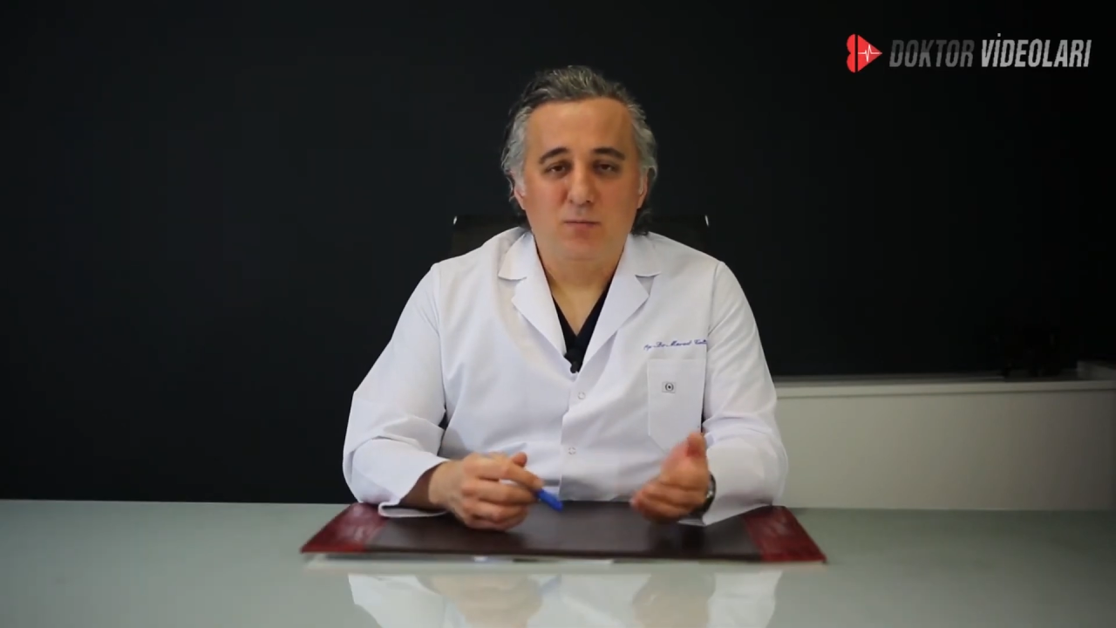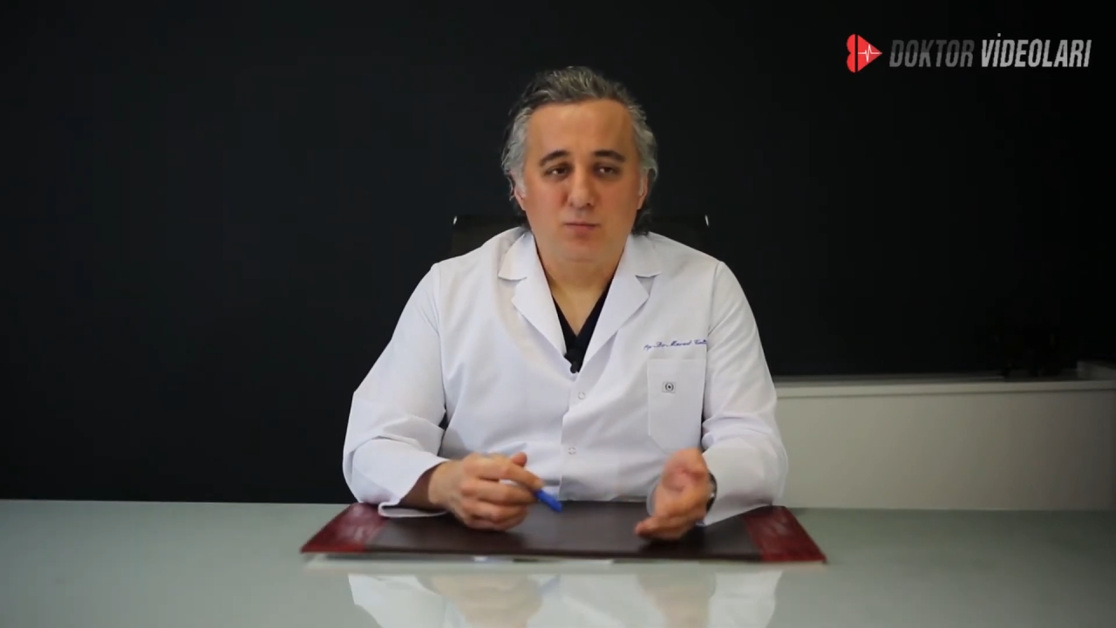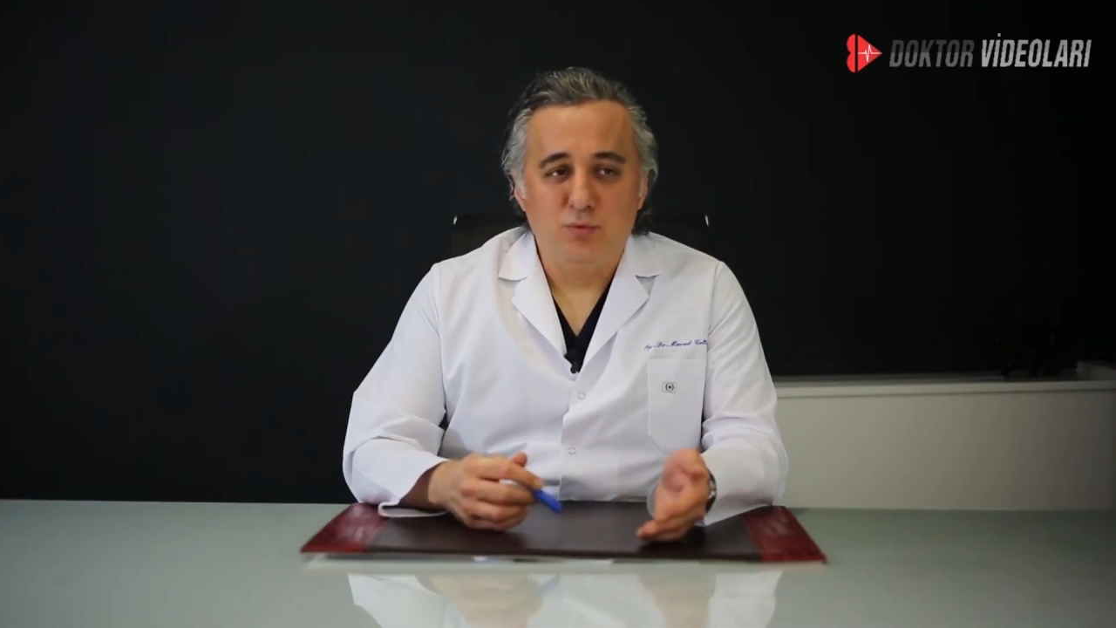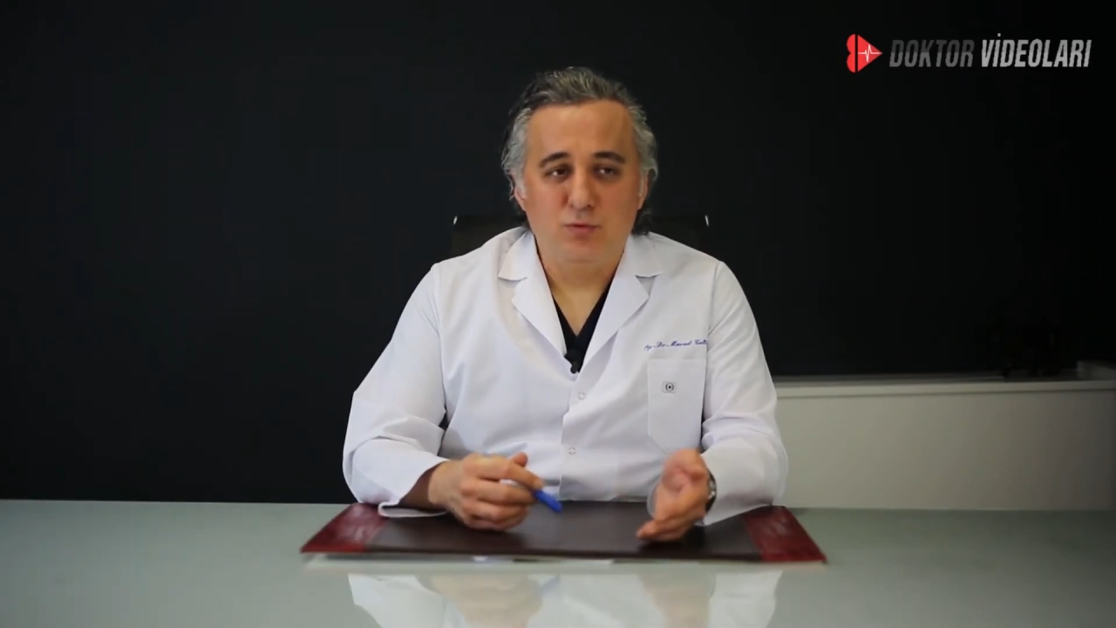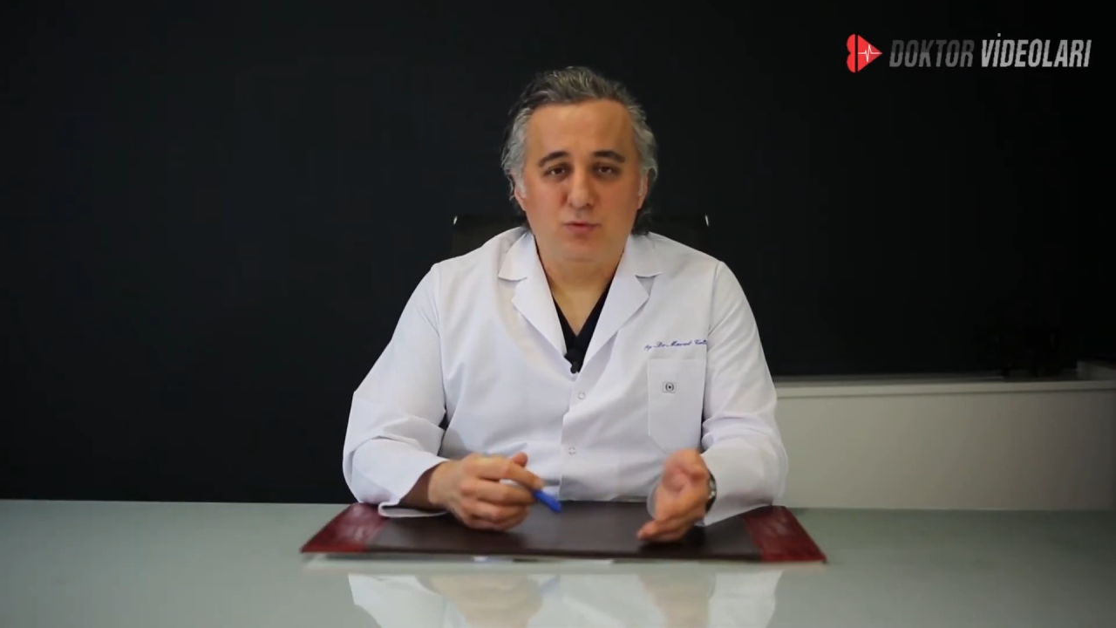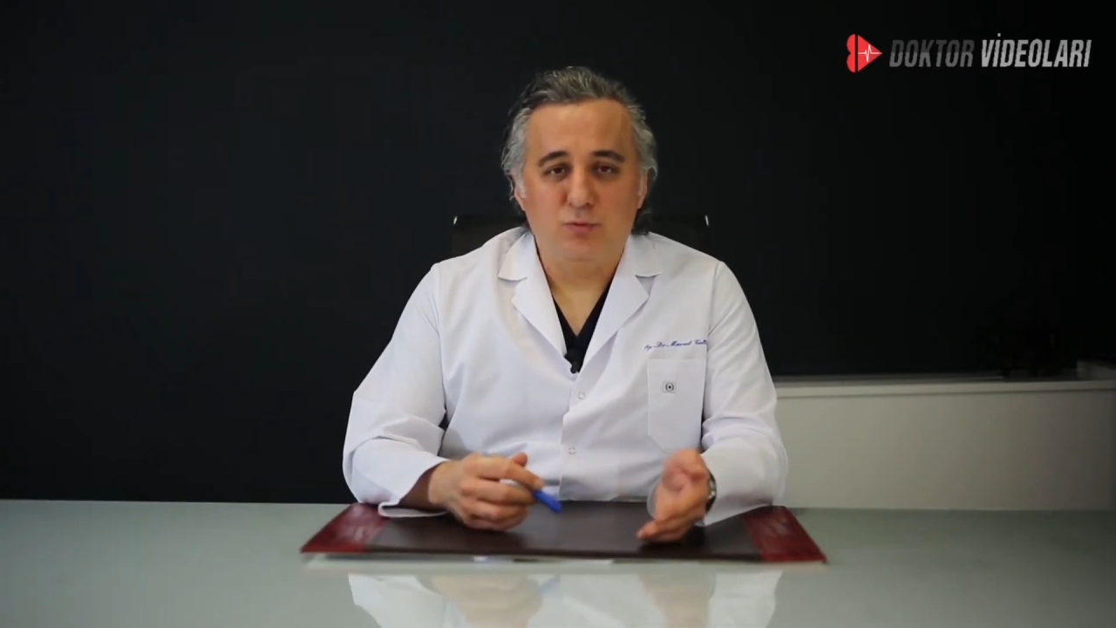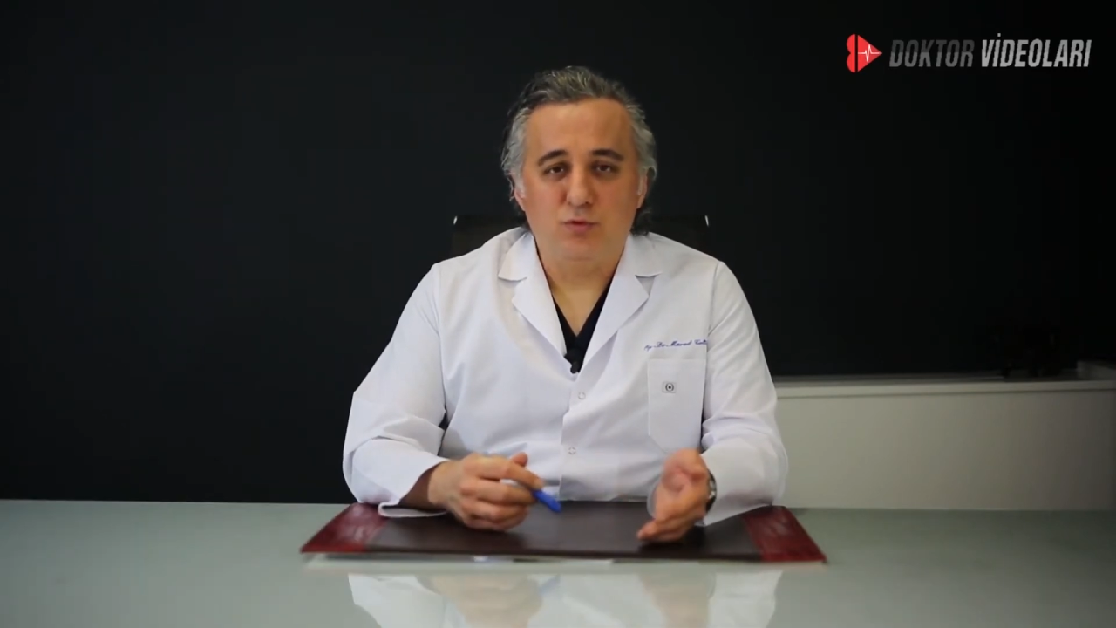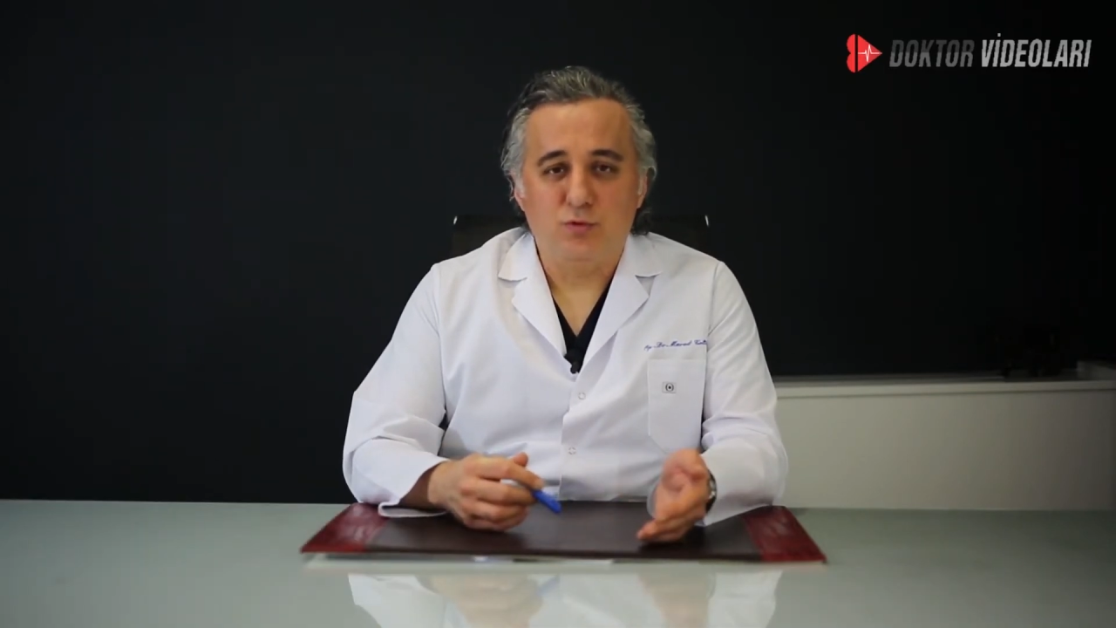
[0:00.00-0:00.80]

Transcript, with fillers: Bu durum